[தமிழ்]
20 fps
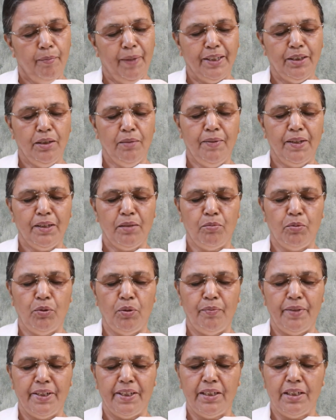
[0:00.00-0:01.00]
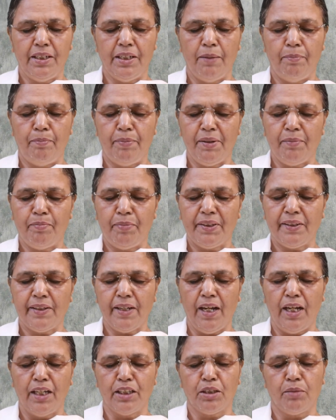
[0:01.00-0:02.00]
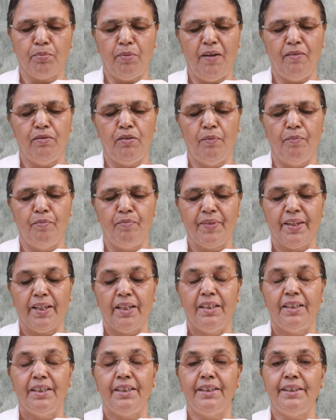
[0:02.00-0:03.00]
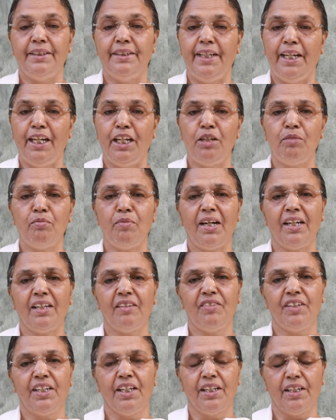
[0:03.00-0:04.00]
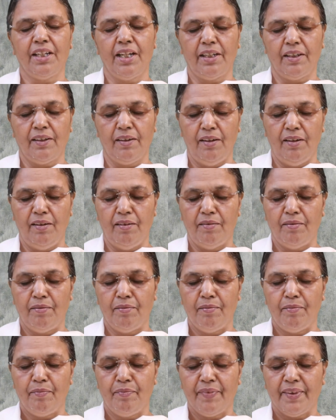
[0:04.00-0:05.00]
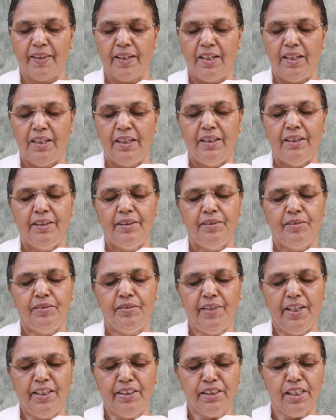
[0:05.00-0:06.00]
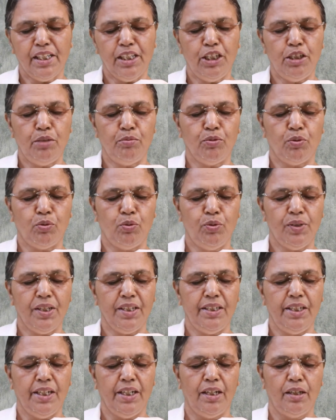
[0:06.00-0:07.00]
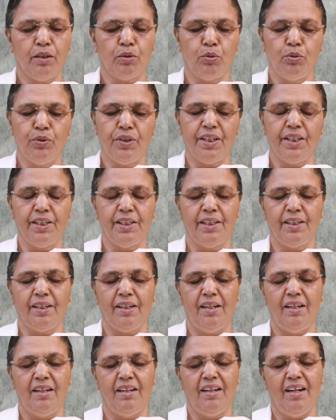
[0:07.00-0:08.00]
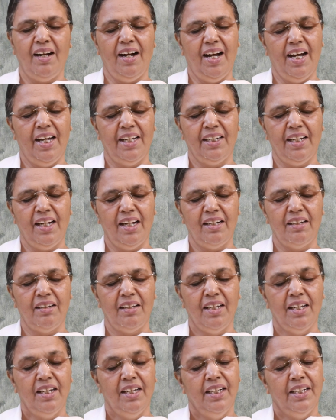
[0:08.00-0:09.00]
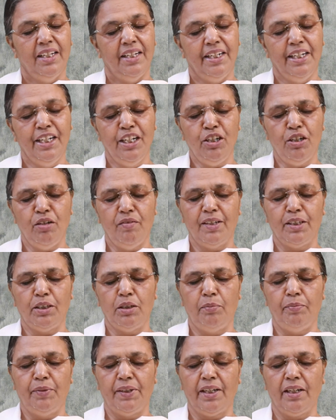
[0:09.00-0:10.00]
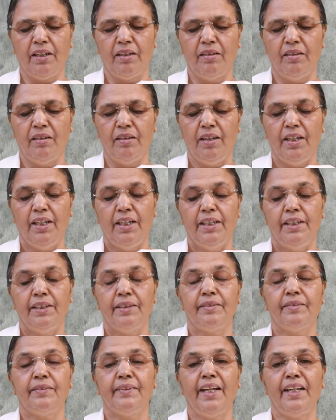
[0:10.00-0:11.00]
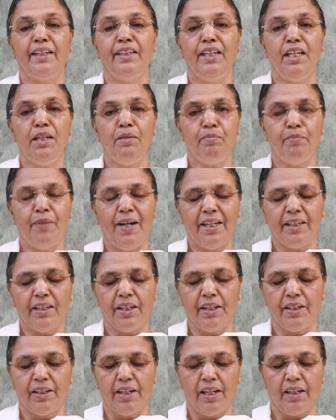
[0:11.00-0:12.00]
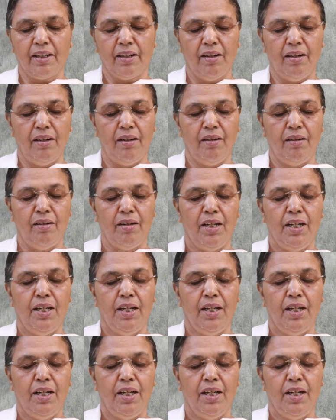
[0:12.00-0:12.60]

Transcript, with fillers: மதுபன் பூமியில் எப்படிப்பட்ட ஆத்மாவும் ஏன் மாறிவிடுகிறார்கள் சென்டரிலும் கூட நீங்கள் கூறுகிறீர்கள் ஆனால் இங்கு வந்த பிறகு தன்னை பார்க்கிறார்கள்